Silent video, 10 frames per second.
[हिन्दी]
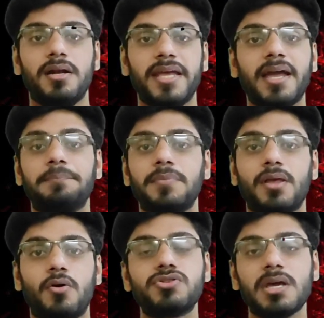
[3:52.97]
ठीक है
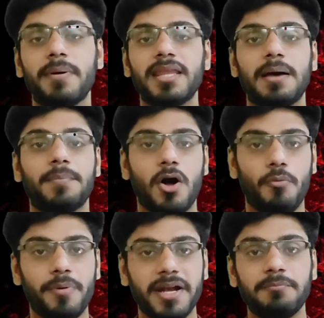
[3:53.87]
उसके बाद आपका
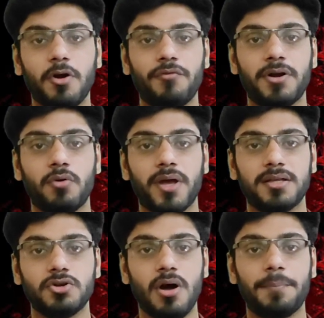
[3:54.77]
ऑपरेटिंग प्रॉफिट हो
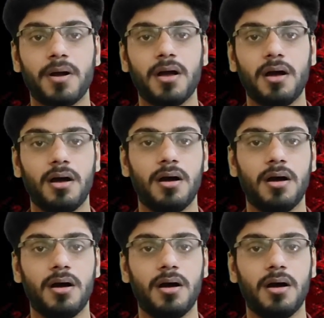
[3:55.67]
गया जो आपका